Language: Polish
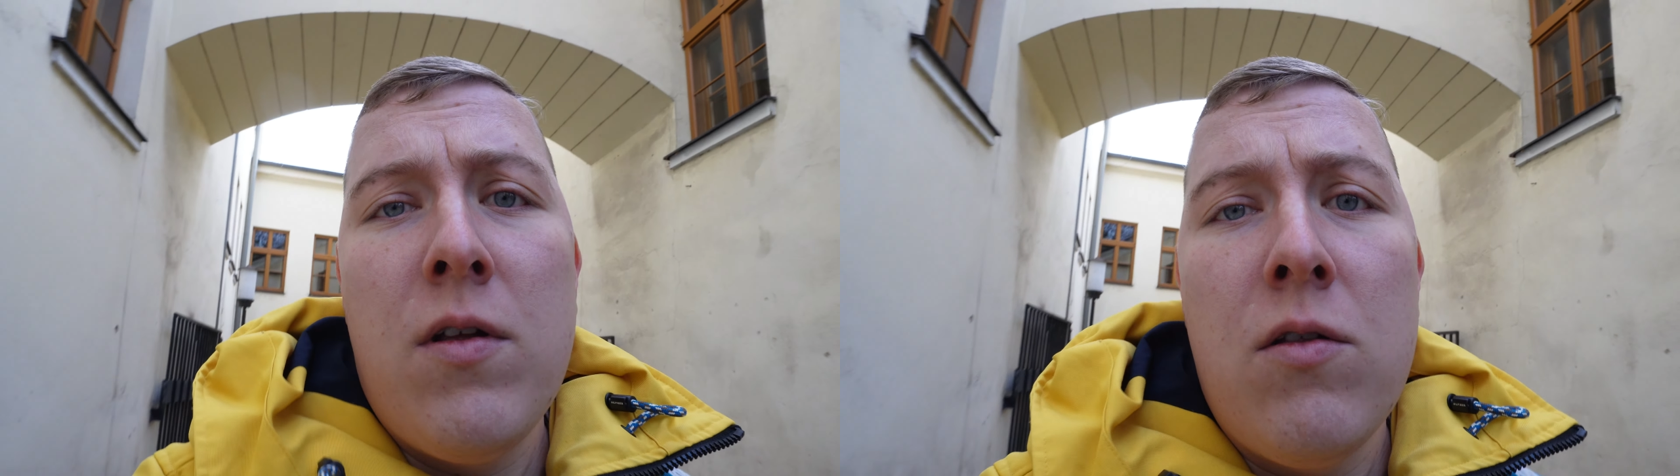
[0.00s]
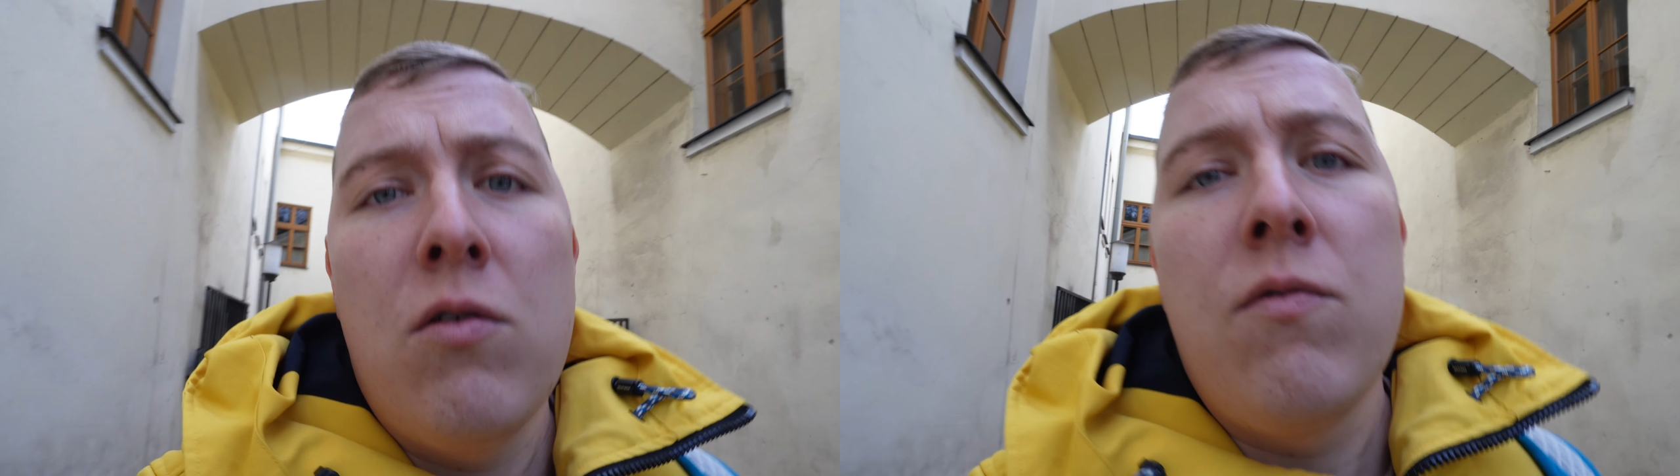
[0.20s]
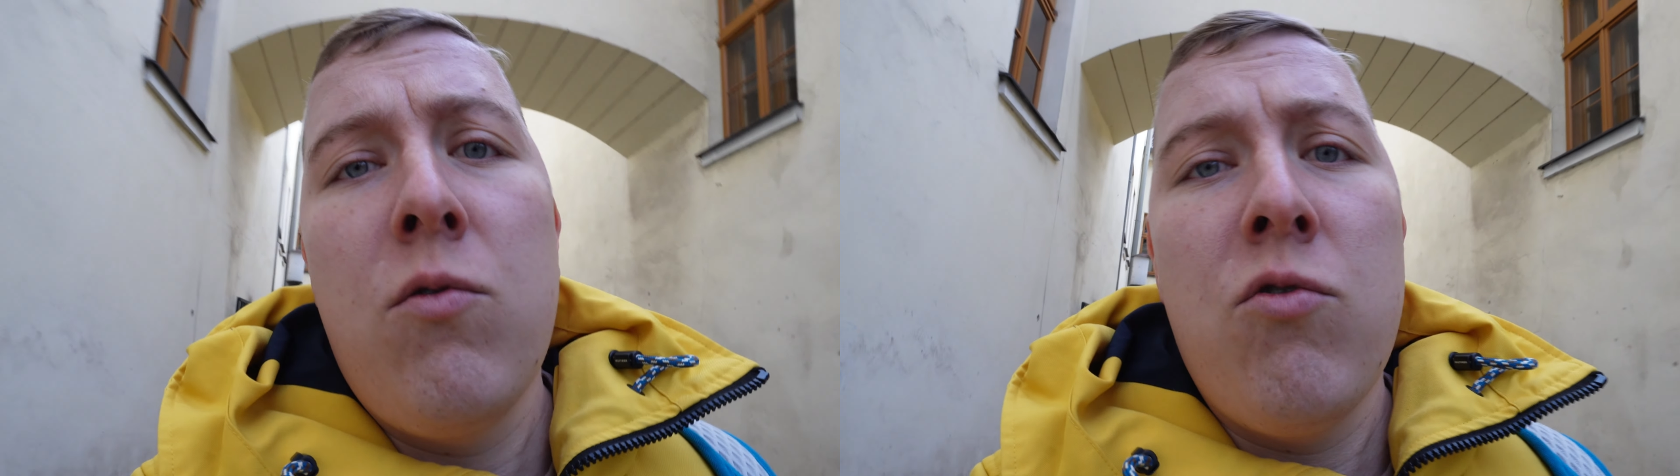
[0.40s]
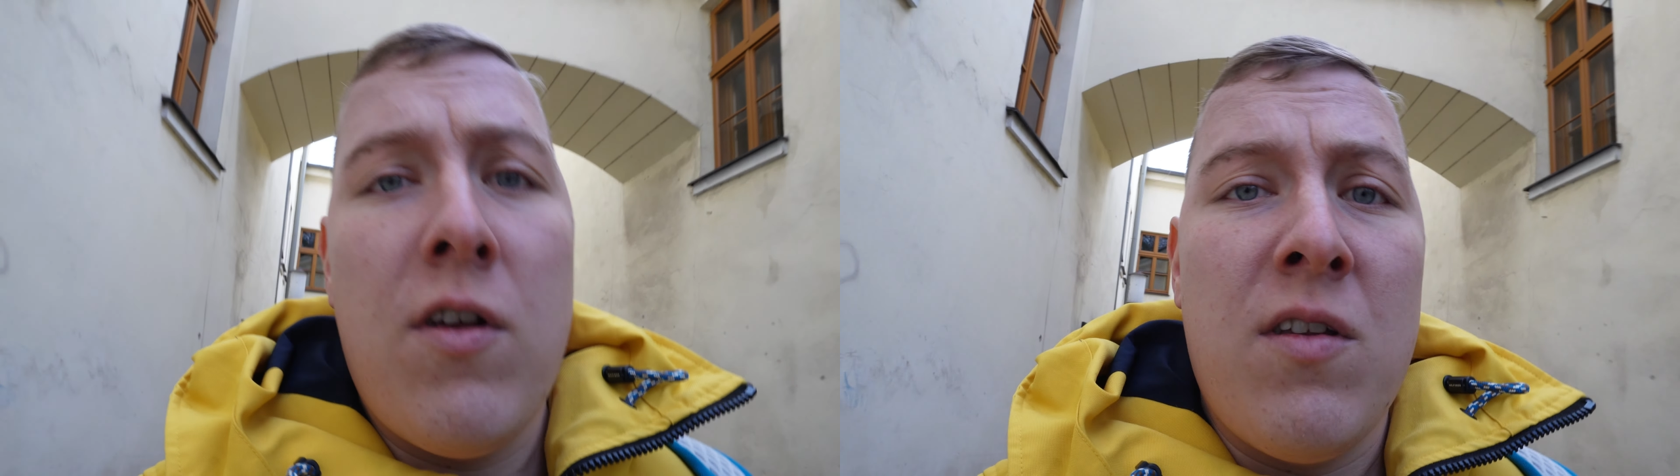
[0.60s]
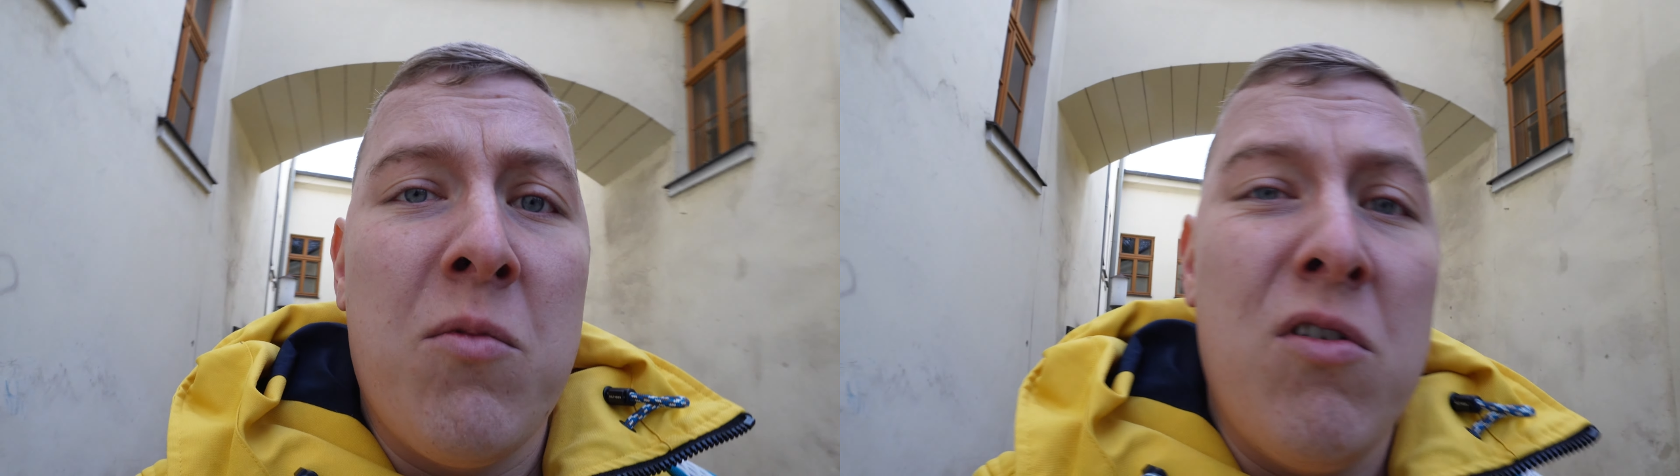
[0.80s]
do
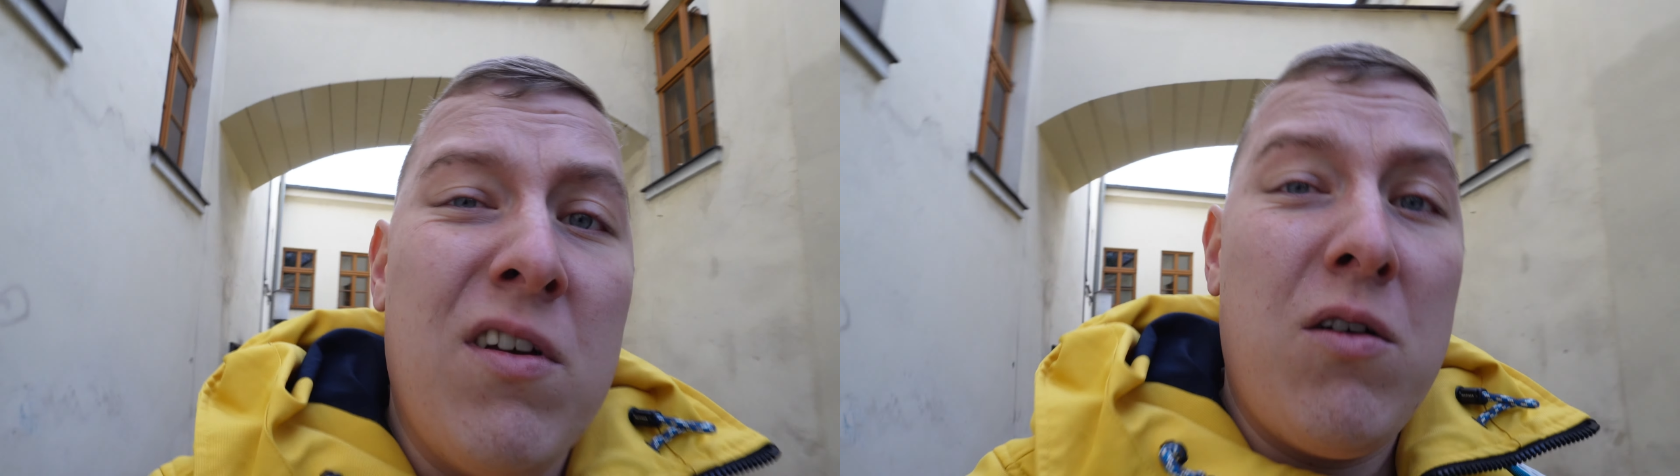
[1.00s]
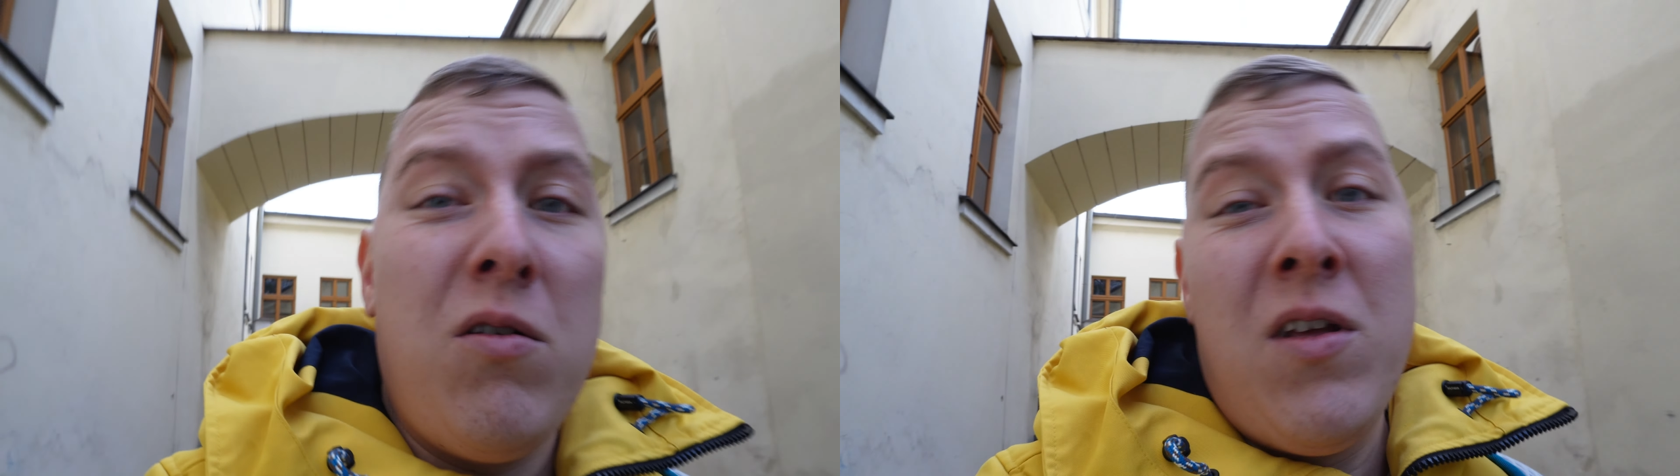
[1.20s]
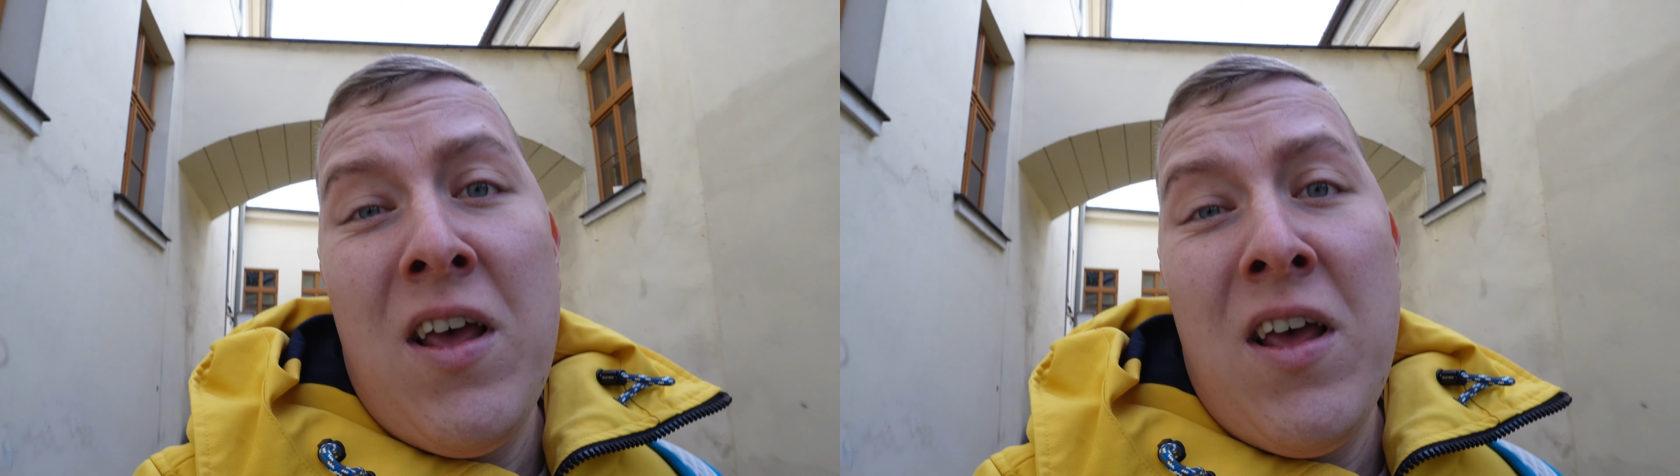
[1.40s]
wzgórza zamkowego